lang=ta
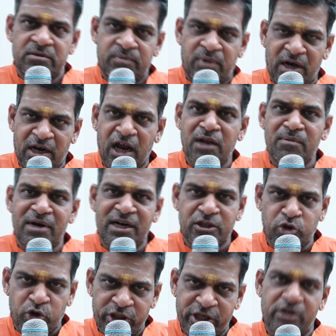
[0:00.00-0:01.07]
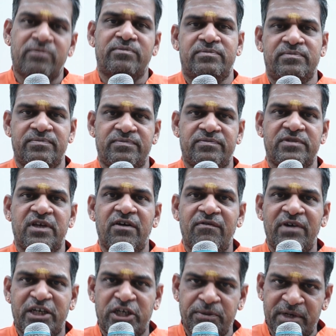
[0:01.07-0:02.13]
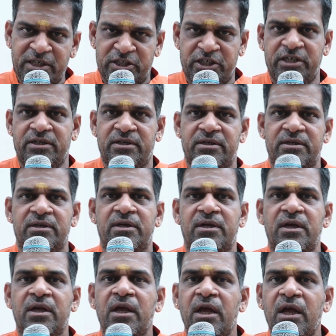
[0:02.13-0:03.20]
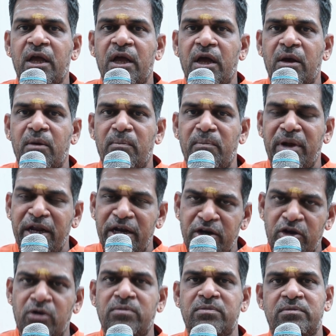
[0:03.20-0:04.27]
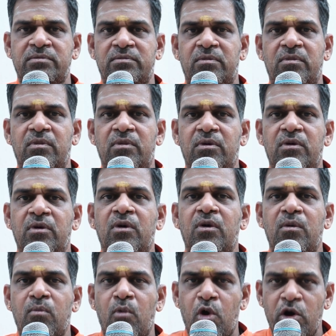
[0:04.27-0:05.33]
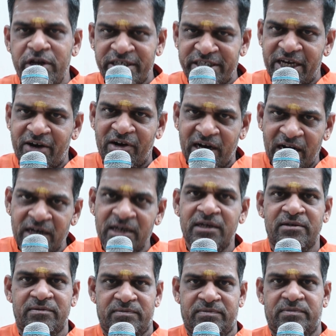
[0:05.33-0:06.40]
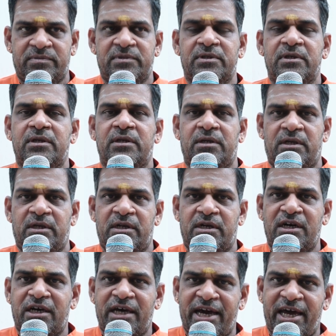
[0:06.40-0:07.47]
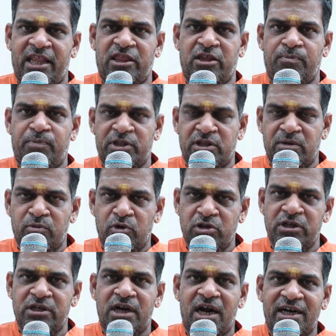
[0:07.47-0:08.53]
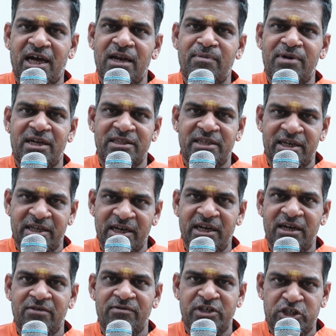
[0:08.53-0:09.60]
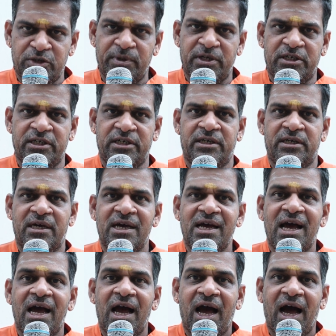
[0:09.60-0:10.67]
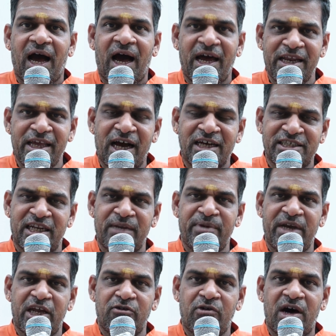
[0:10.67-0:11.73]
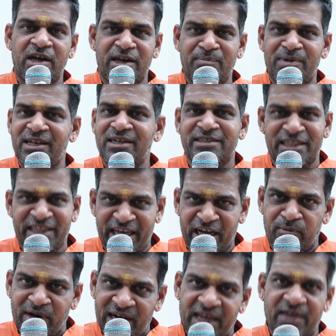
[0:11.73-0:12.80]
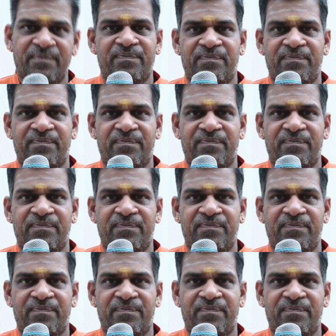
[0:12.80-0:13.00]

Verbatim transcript: பாராளுமன்ற தொகுதியும் வெற்றி பெற்று மீண்டும் மோடிஜி அவர்கள் ரெண்டாயிரத்தி பத்தொம்போது நாடாளுமன்ற தேர்தலில் வெற்றி பெற்று அரியாசனம் ஏறுவார் என்பதில் சந்தேகமில்லை